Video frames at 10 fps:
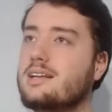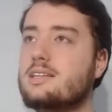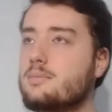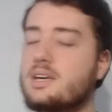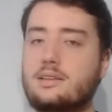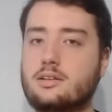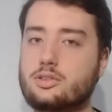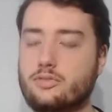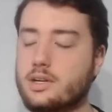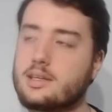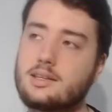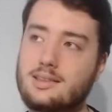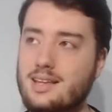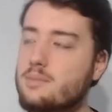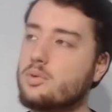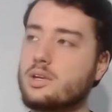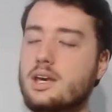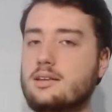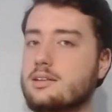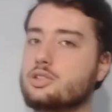tel animé est un, enfin, tel
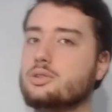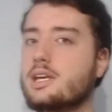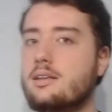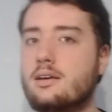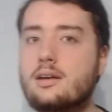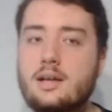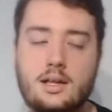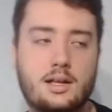manga est un shonen